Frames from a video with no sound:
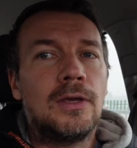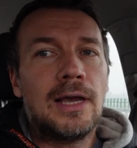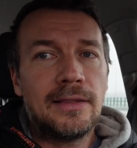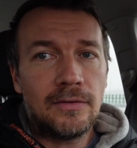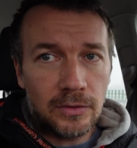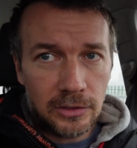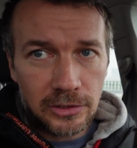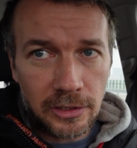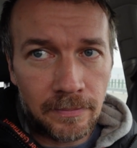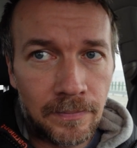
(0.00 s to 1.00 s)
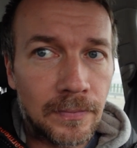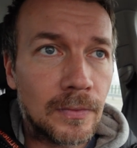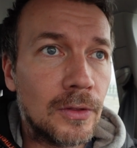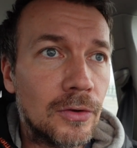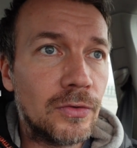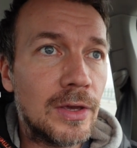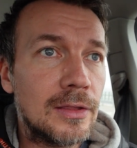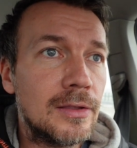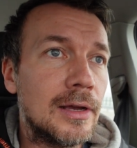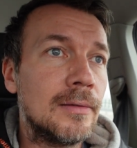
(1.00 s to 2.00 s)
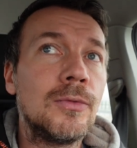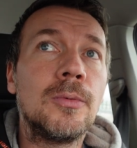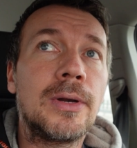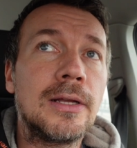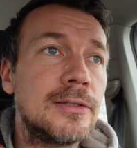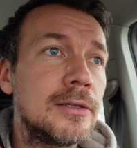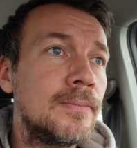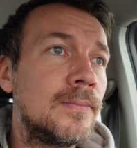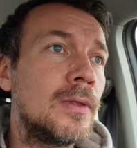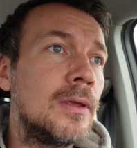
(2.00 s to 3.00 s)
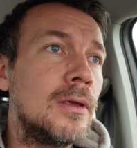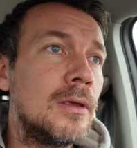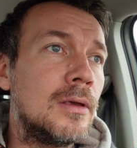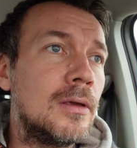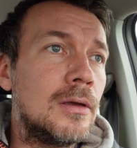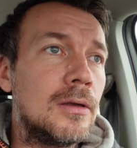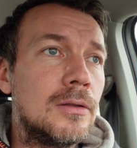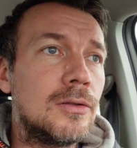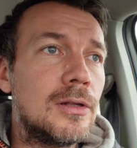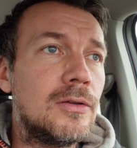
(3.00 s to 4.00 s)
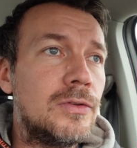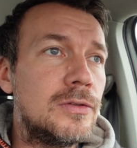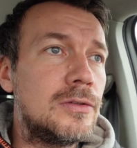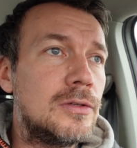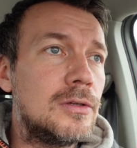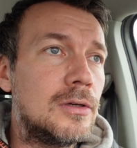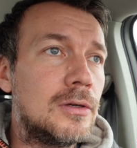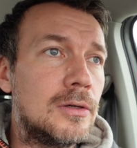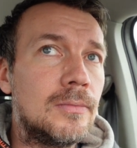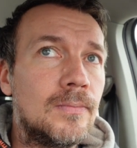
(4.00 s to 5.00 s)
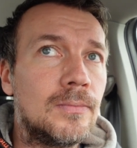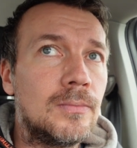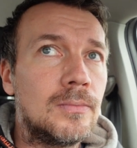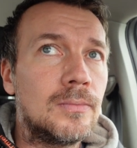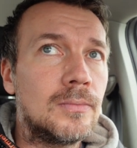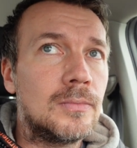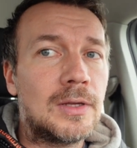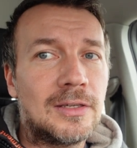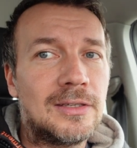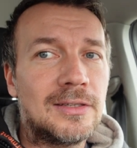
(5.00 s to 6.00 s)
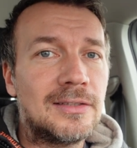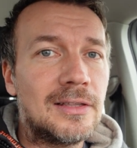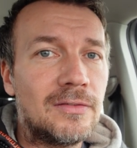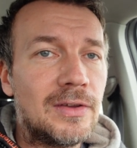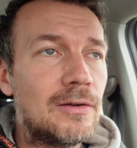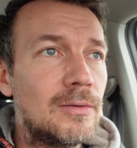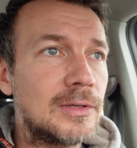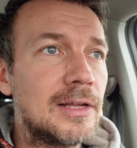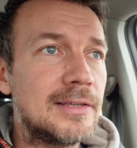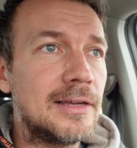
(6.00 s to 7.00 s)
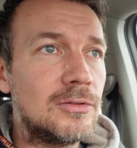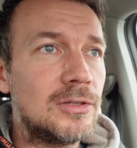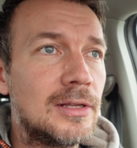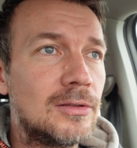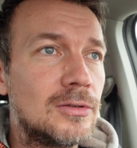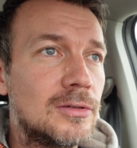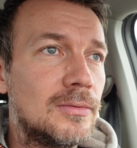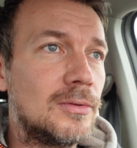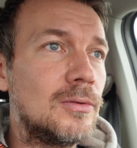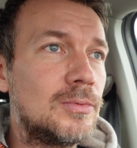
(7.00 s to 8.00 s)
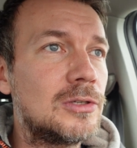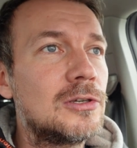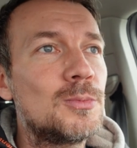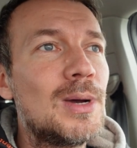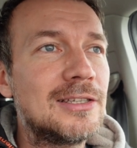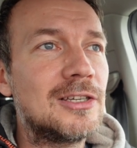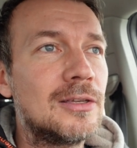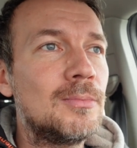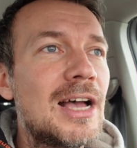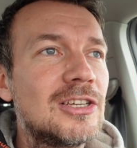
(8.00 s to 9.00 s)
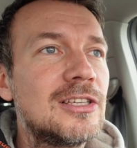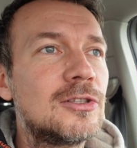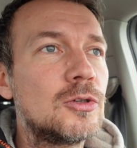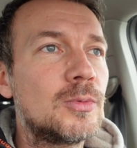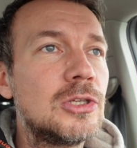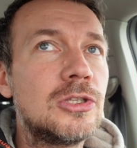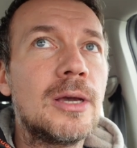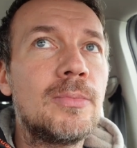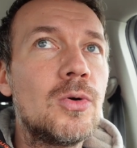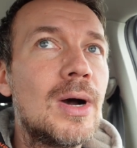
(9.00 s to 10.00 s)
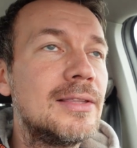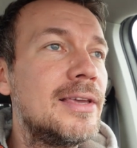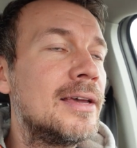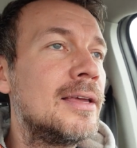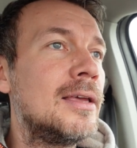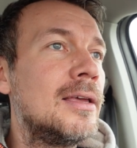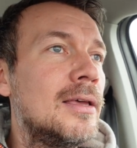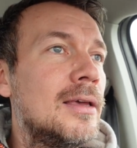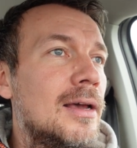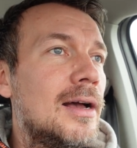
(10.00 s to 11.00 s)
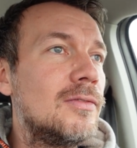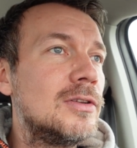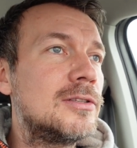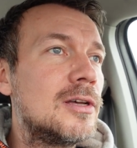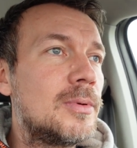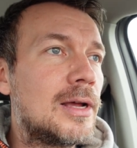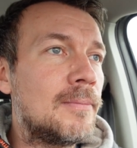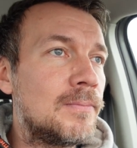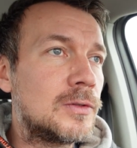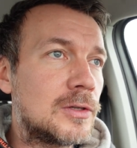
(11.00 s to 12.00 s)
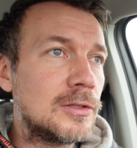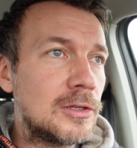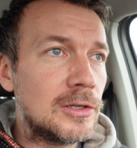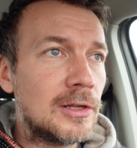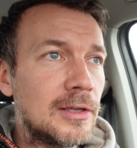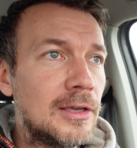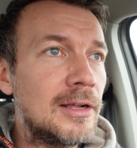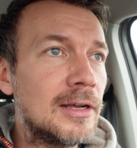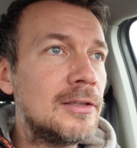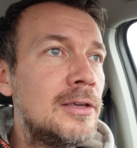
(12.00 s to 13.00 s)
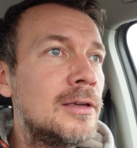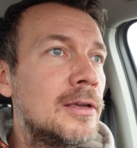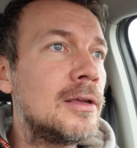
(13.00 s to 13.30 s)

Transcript: Jadę właśnie do Wiednia, do pracy, do telewizji. E, tak się zastanawiałem, zgadzając się na to, że no przecież marzec, to już będzie ciepło, ładnie. A więc dobra, zgodzę się na te kilka dni